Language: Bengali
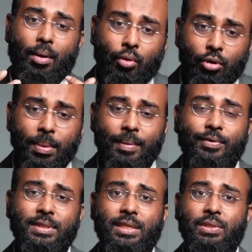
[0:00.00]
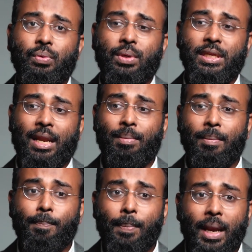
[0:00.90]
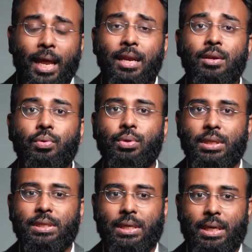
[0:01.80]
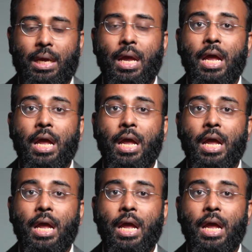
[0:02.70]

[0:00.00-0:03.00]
খুব এমফেসাইজ করি যেন আমরা ব্লেন্ড করতে শিখি